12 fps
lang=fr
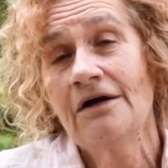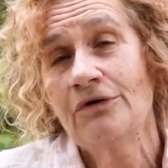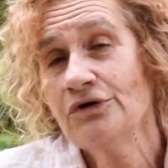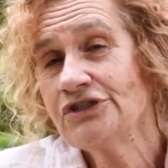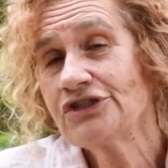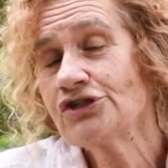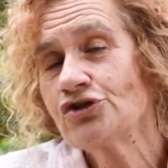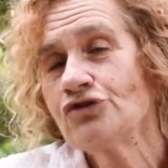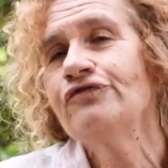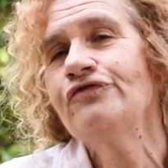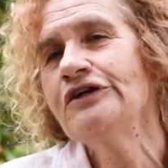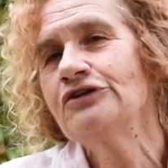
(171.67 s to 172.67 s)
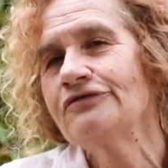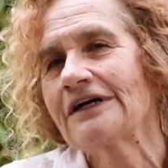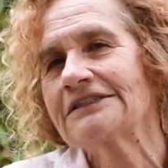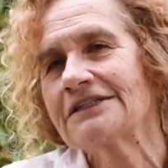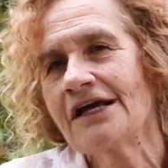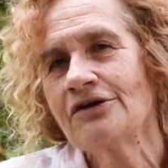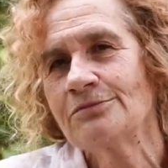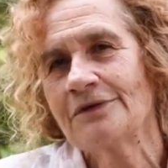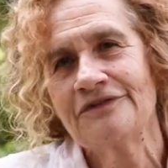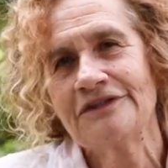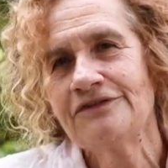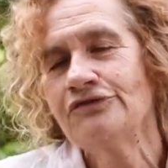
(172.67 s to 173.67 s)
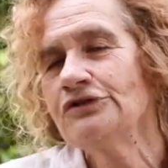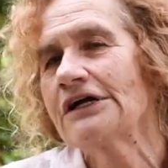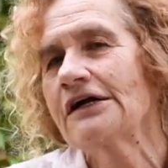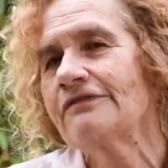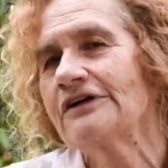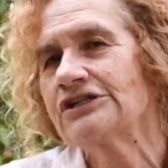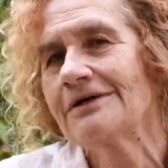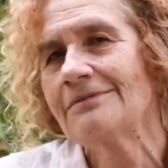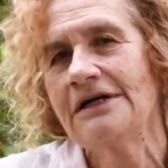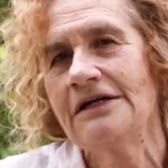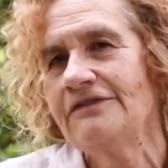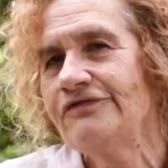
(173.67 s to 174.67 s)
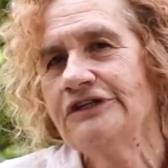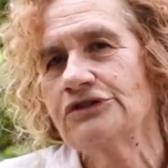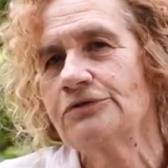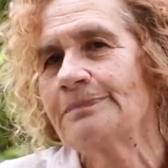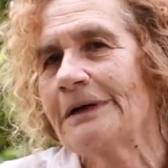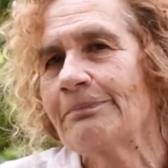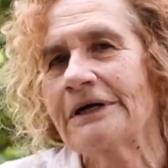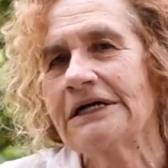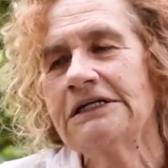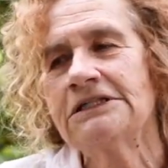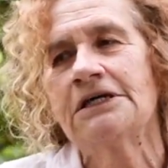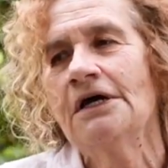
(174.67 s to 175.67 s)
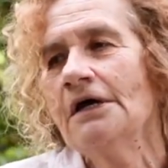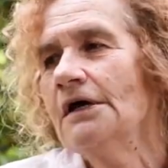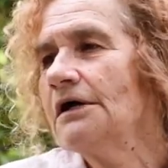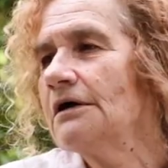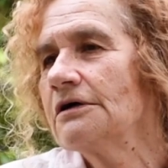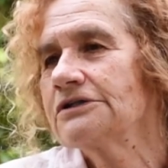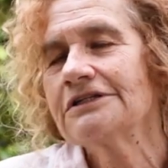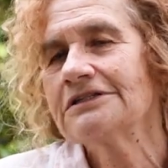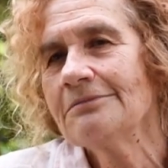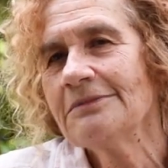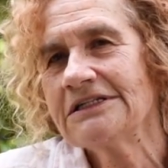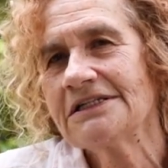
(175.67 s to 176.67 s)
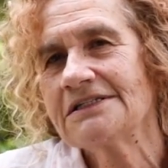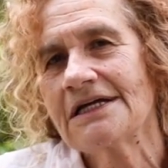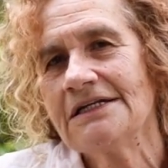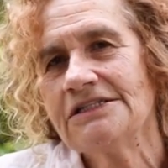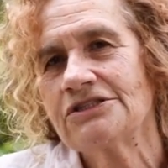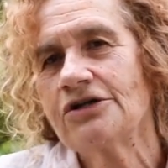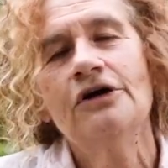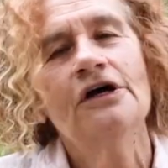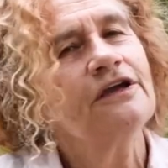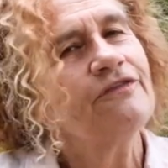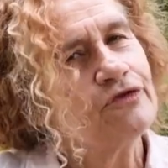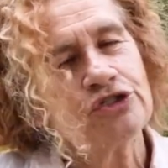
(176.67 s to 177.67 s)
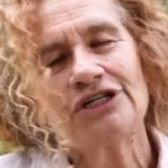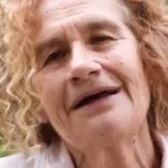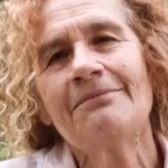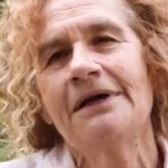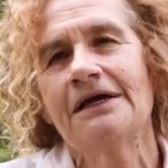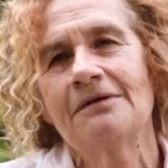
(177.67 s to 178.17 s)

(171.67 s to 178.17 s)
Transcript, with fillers: Au lycée de jeunes filles de Versailles, on m'avait dit vous n'y arriverez jamais, les filles sont pas prises, euh, c'est un métier salissant, il faut jamais